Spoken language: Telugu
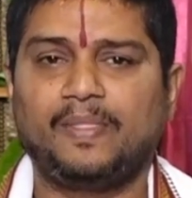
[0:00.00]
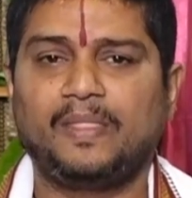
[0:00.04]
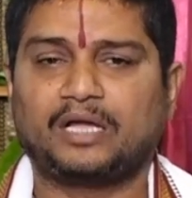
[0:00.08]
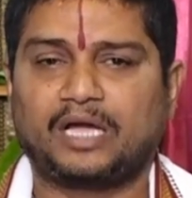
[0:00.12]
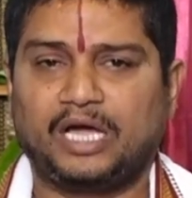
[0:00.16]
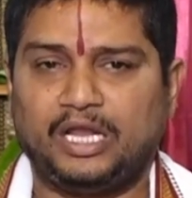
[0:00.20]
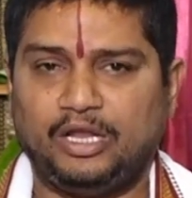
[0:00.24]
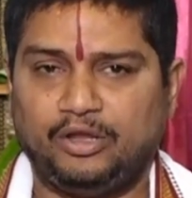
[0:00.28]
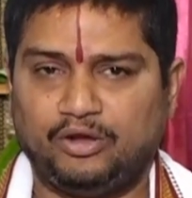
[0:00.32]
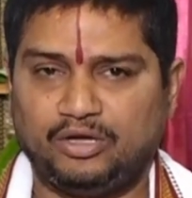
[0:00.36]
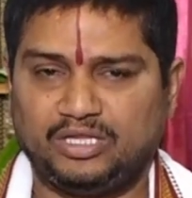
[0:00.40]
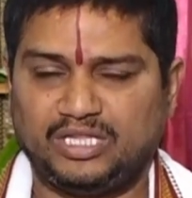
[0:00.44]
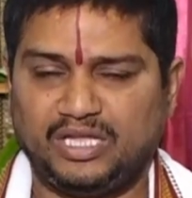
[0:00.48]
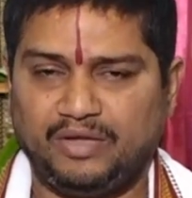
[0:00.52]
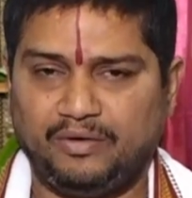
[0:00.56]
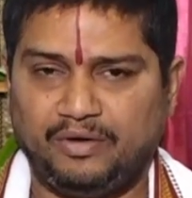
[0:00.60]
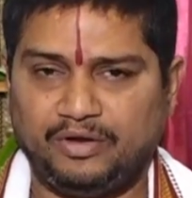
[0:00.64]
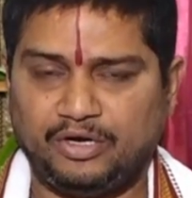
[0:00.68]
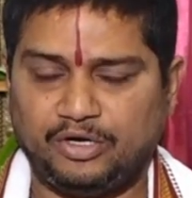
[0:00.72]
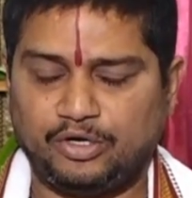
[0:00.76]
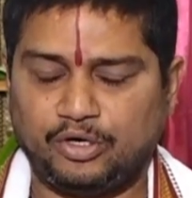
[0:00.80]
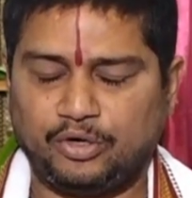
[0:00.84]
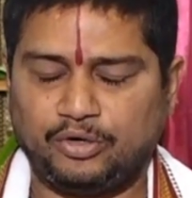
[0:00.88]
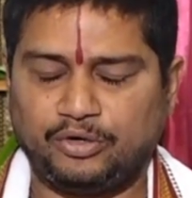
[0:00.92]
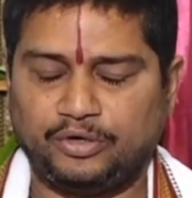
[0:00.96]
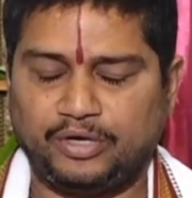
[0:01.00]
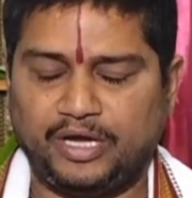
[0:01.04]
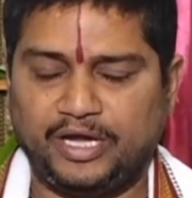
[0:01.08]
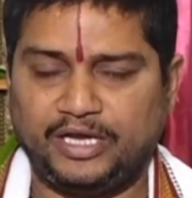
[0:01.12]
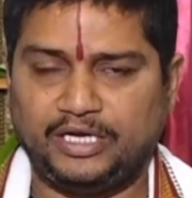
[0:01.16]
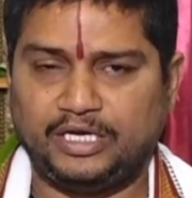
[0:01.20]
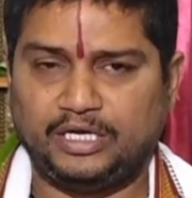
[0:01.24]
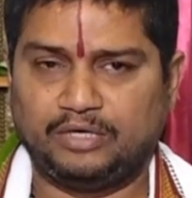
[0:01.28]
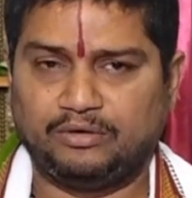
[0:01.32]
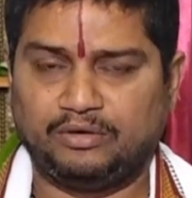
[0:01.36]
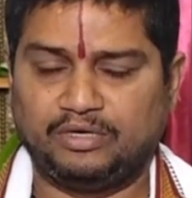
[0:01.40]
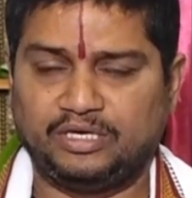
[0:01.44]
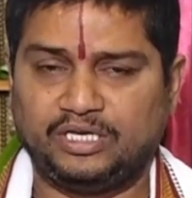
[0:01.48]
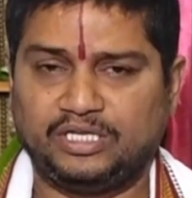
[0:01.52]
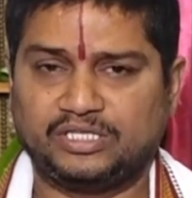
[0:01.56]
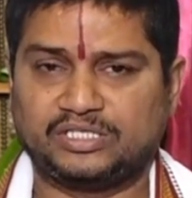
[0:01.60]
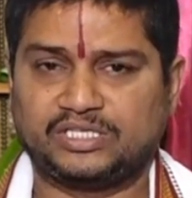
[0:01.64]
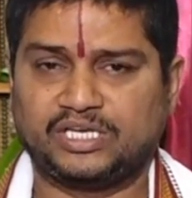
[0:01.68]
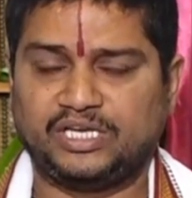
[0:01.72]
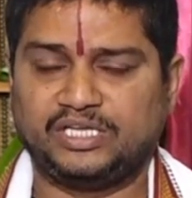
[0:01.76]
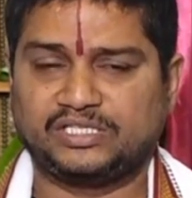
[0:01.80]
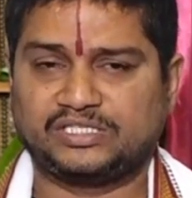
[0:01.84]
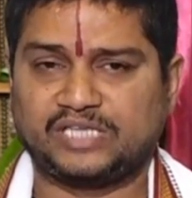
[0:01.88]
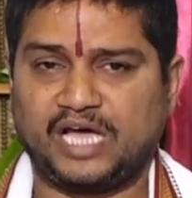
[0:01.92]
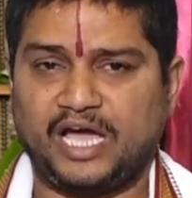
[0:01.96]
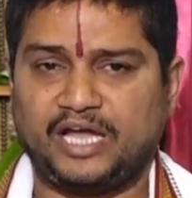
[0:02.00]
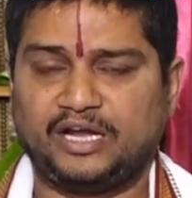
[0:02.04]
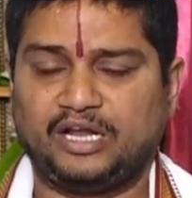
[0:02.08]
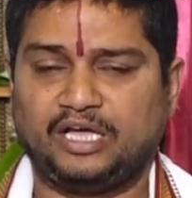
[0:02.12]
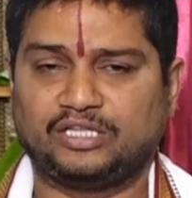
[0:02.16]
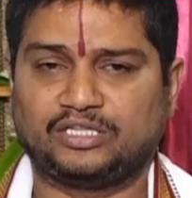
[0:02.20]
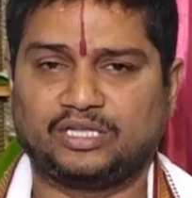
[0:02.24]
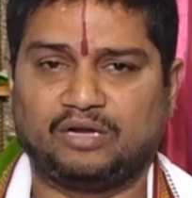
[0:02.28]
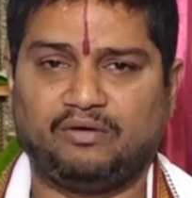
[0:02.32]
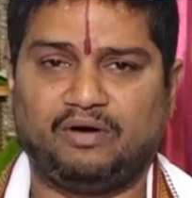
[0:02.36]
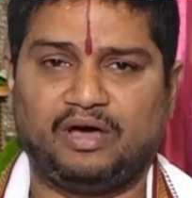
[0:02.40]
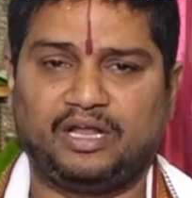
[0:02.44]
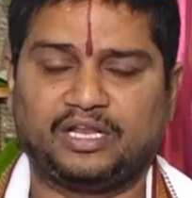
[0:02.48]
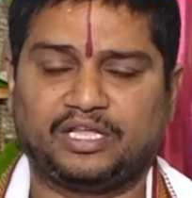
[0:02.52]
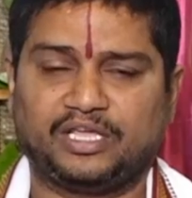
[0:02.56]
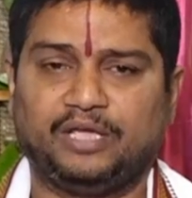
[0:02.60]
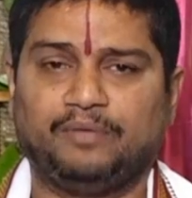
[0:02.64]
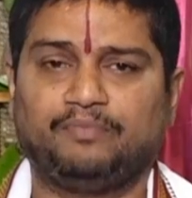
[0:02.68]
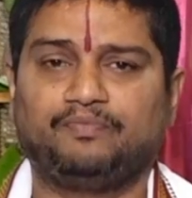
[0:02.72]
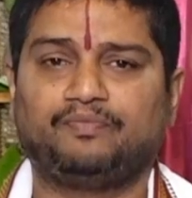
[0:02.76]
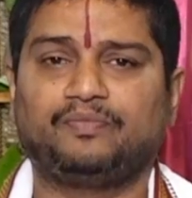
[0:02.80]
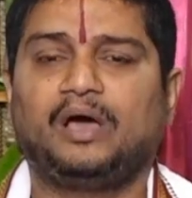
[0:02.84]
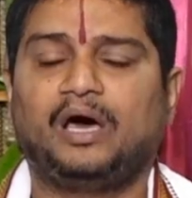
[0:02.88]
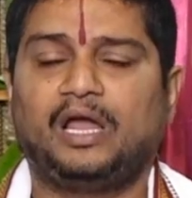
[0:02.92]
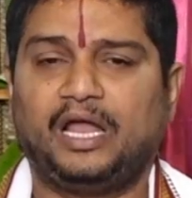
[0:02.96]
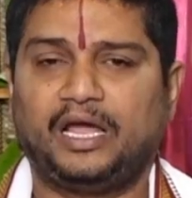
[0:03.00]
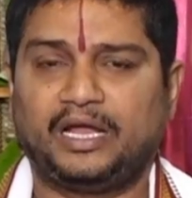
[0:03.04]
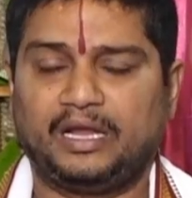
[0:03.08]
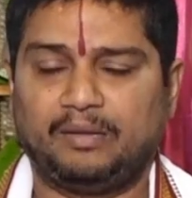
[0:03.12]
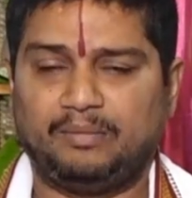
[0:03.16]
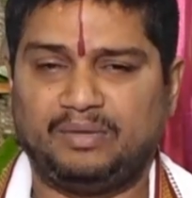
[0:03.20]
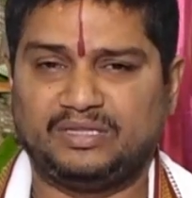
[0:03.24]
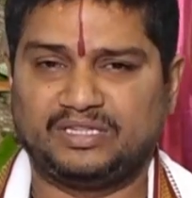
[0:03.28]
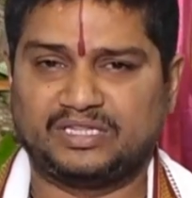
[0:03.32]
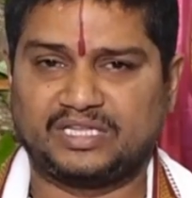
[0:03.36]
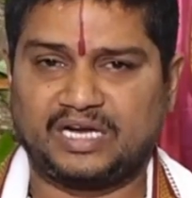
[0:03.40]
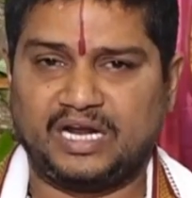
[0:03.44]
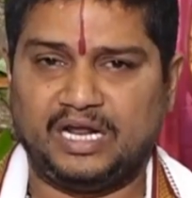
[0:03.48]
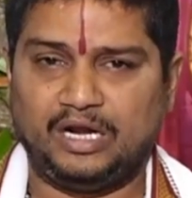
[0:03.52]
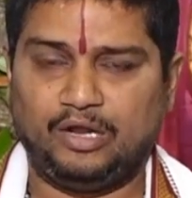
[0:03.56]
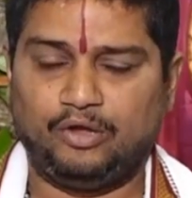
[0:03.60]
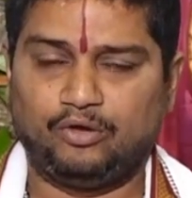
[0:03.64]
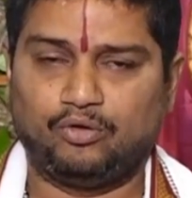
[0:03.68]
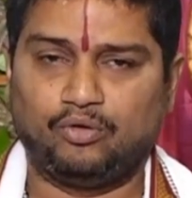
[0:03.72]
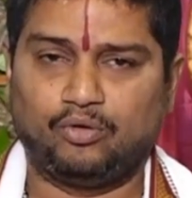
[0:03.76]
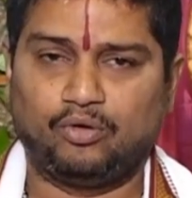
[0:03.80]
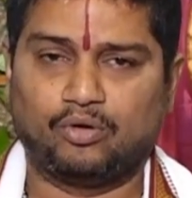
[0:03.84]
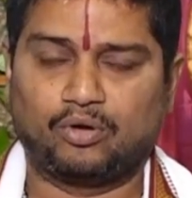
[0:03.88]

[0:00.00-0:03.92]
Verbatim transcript: కలియుగ దైవం అయినటువంటి శ్రీ సాయినాథుల వారికి అలాగే మంత్రాలయ